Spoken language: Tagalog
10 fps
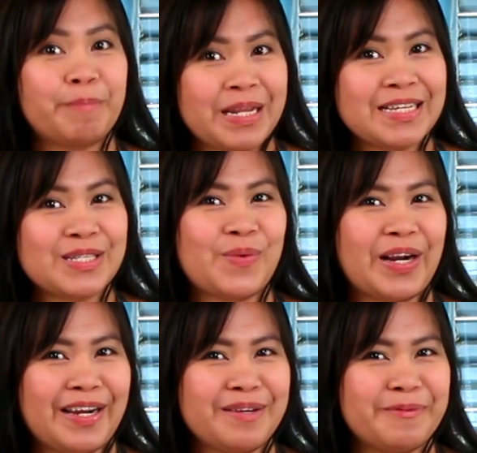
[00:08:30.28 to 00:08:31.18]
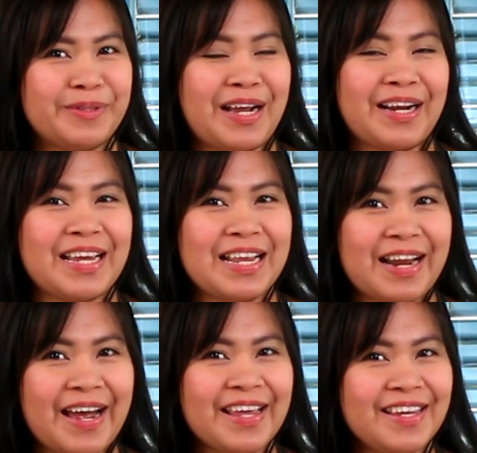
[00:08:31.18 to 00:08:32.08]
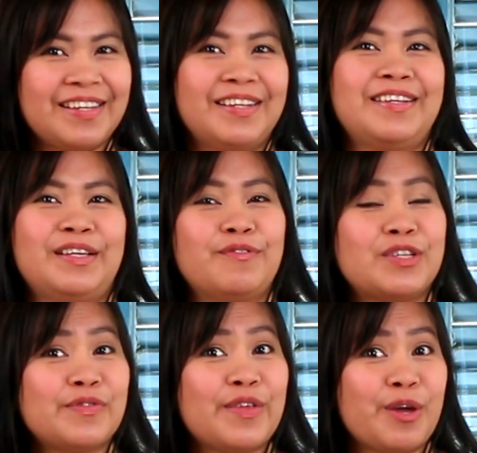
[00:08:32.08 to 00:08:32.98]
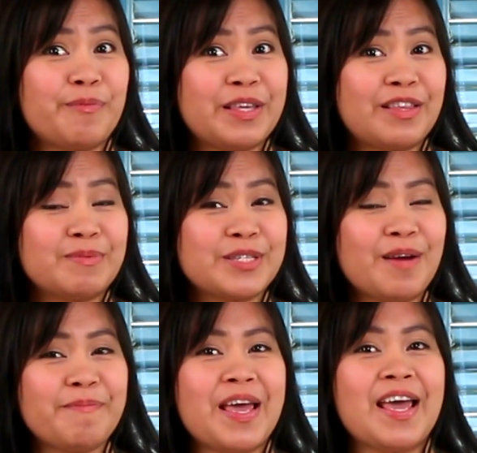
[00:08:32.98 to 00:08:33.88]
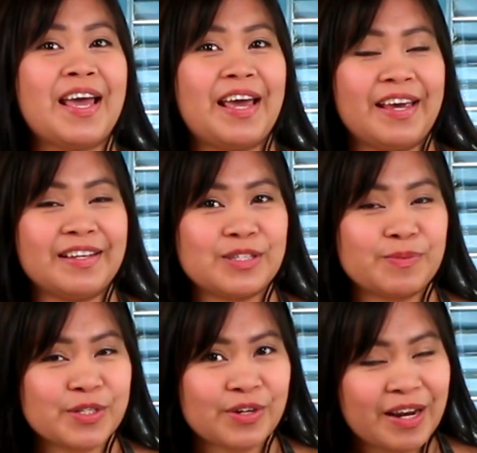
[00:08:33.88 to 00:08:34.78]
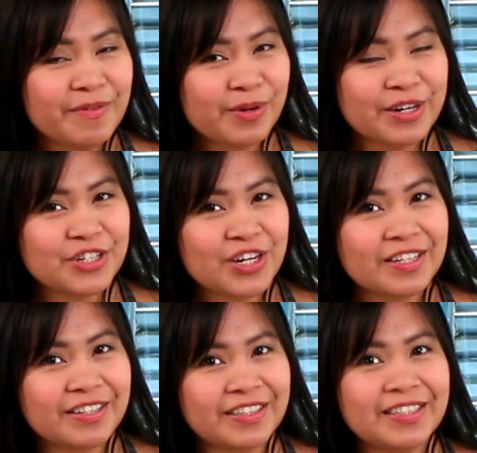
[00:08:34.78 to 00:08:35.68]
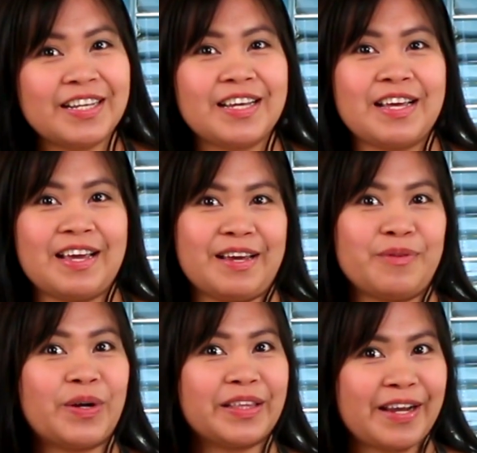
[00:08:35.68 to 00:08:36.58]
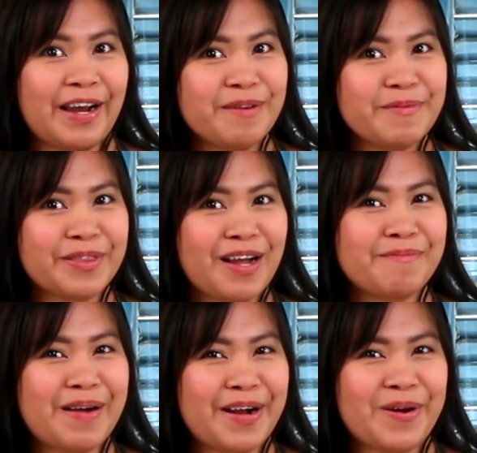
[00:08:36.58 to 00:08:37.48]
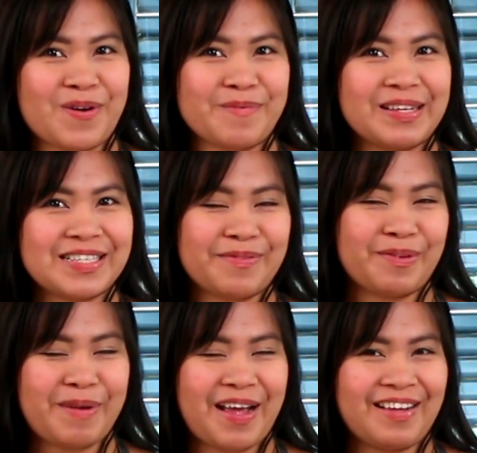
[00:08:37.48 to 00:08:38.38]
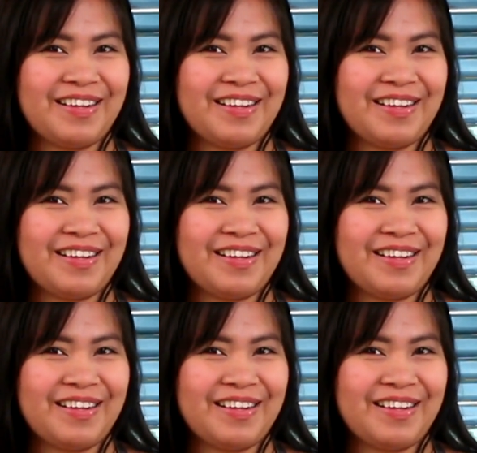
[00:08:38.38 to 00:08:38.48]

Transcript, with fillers: please huwag kalimutang i-like, give this video a big thumbs up, and subscribe to our channel, and huwag din kalimutang mag-comment sa baba.